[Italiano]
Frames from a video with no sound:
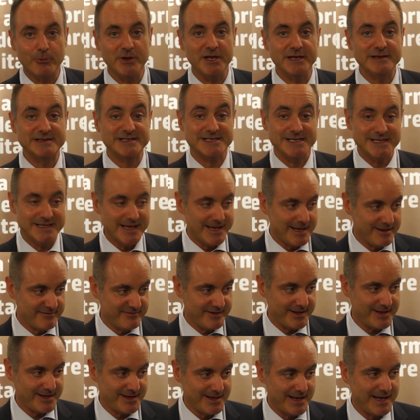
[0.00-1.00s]
Quindi si
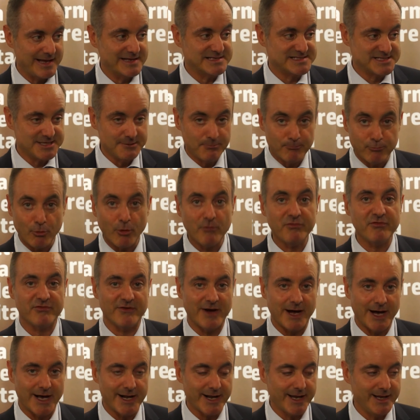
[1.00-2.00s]
deve e si può
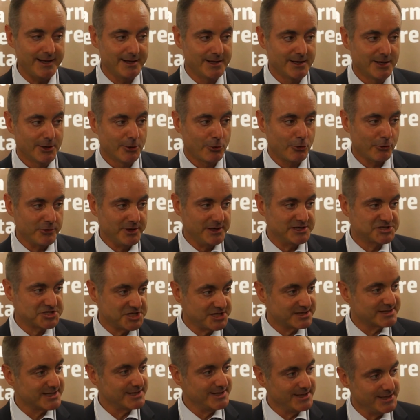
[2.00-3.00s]
fare con il
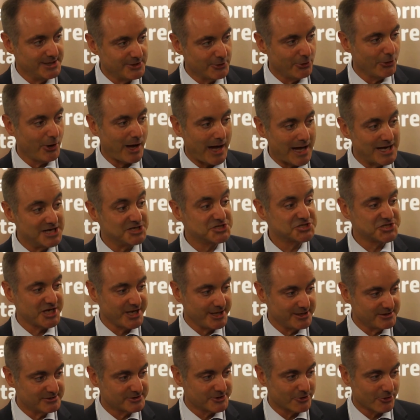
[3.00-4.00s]
cittadino al
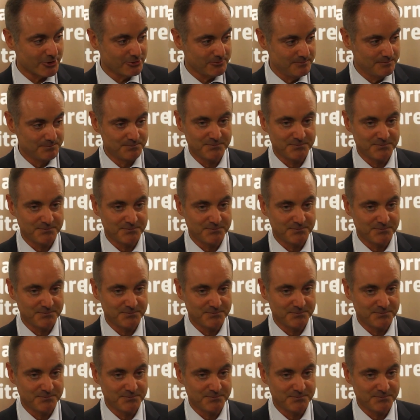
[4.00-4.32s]
centro